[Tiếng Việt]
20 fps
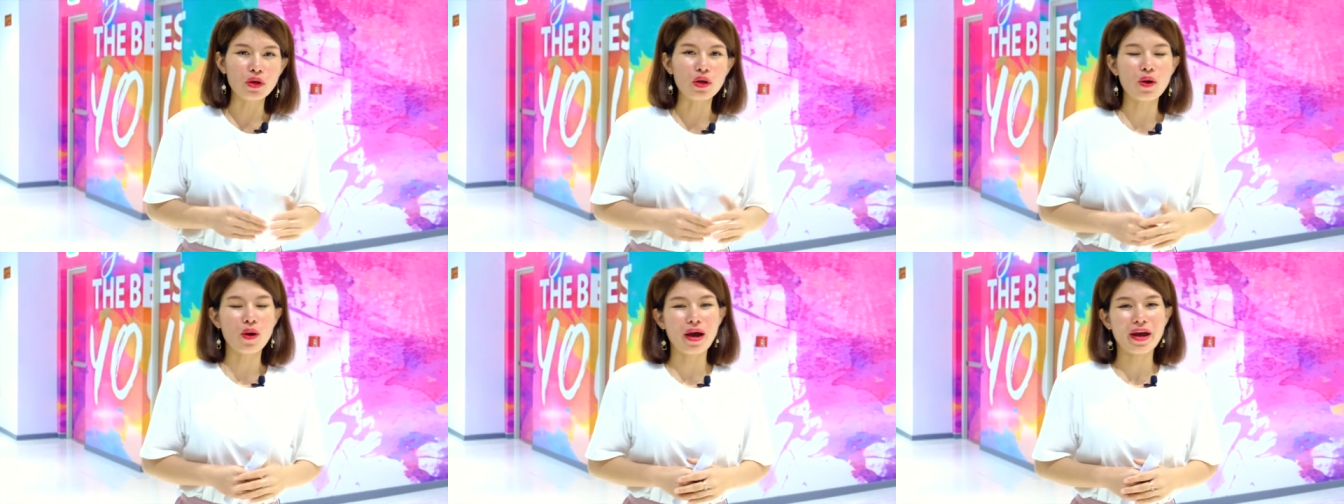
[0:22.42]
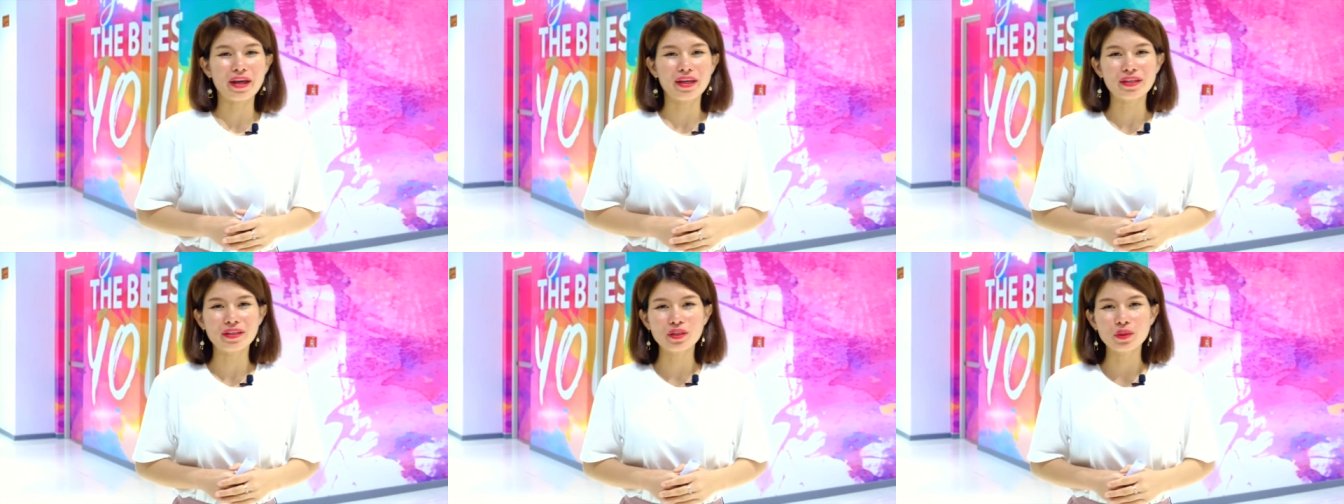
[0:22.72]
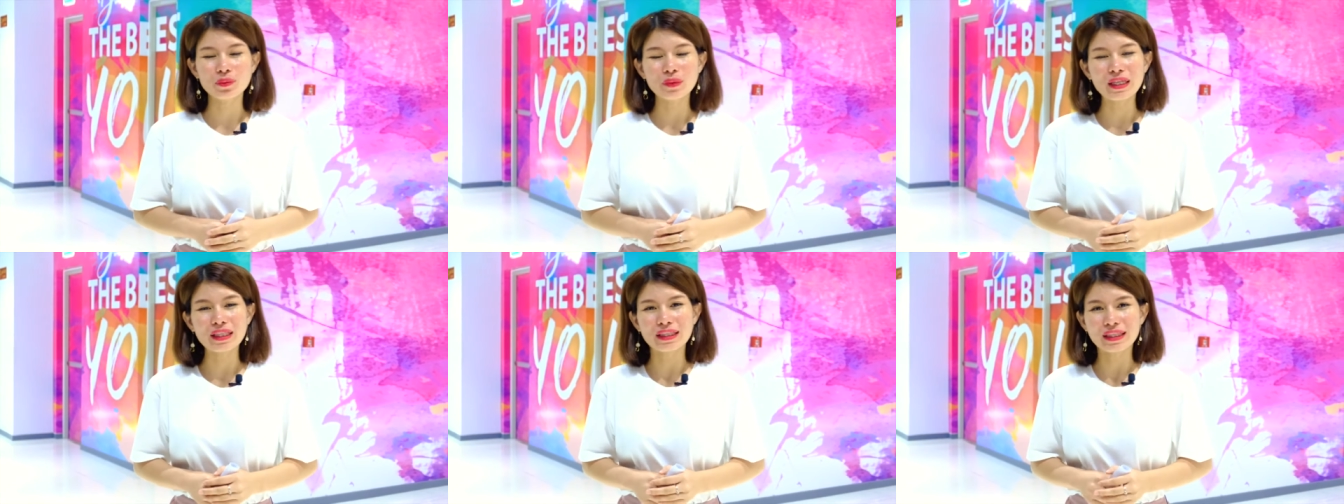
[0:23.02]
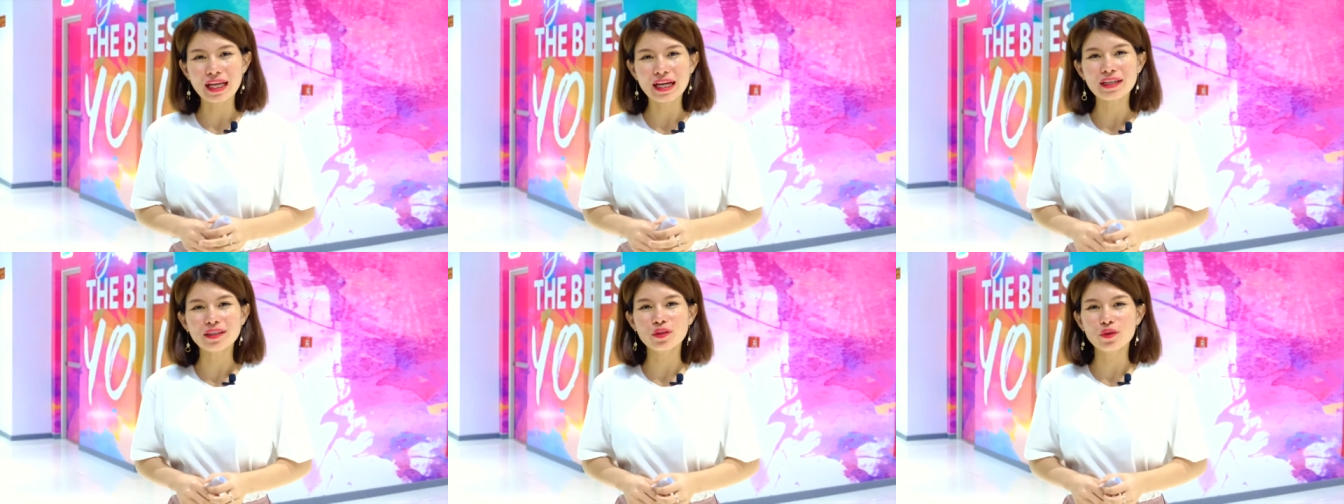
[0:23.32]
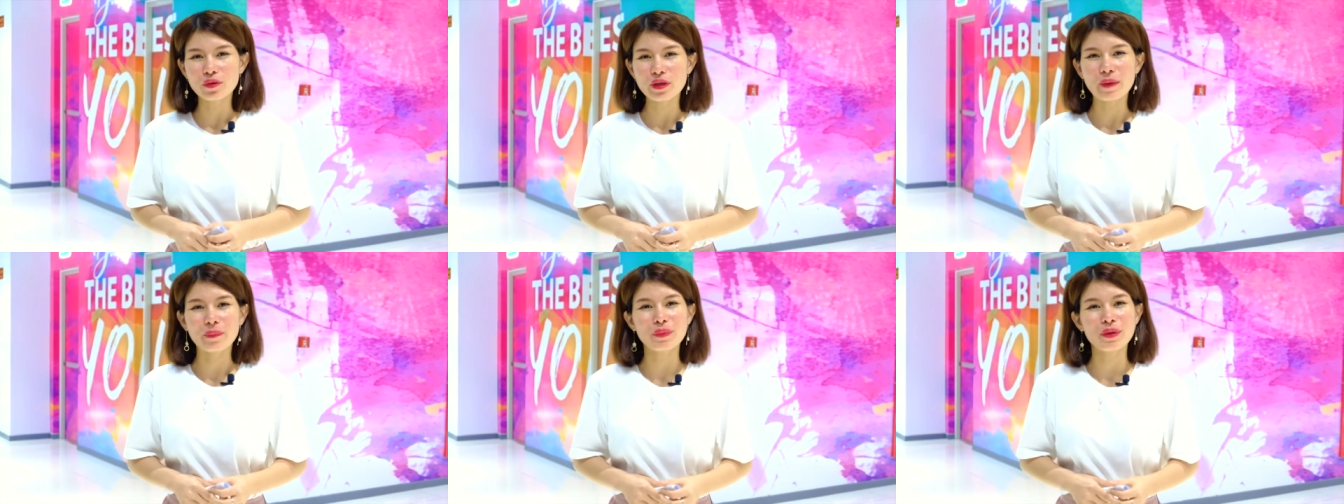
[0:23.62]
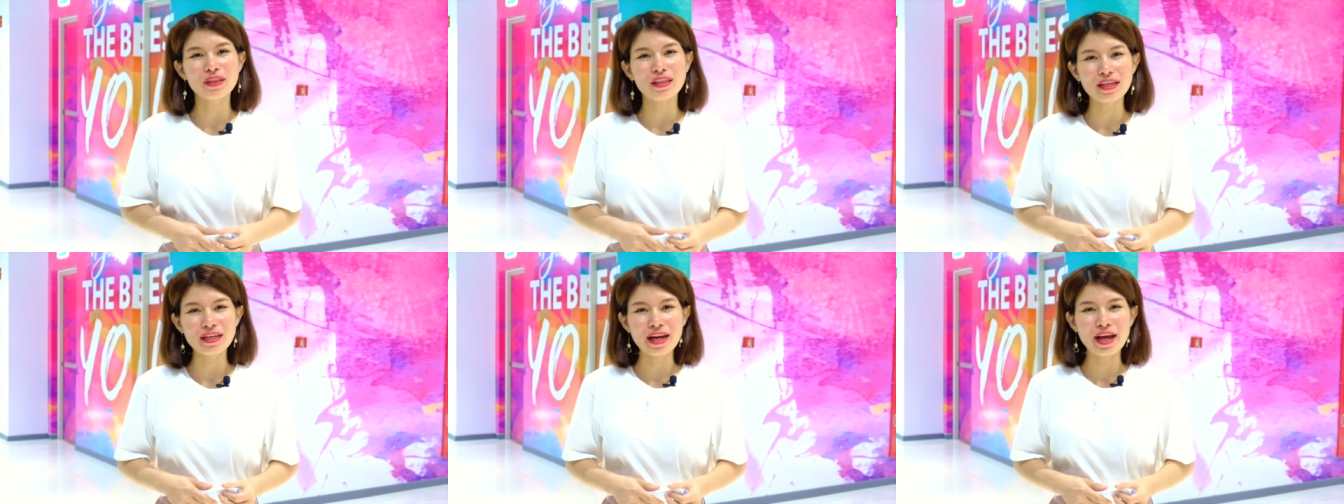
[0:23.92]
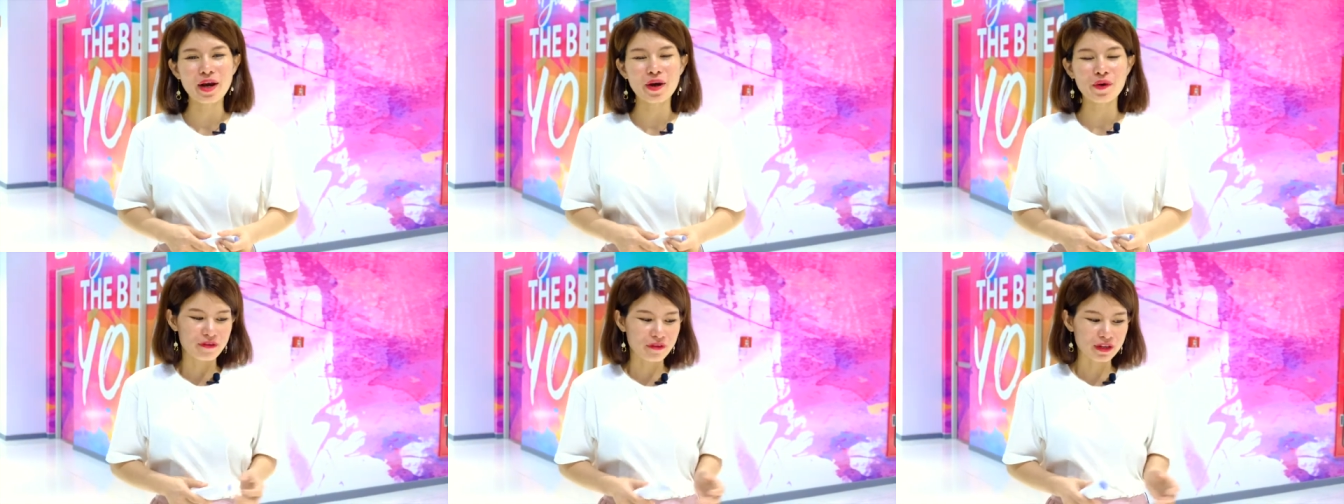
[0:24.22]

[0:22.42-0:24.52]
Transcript: loại chúng ta tăng thu nhập như thế nào,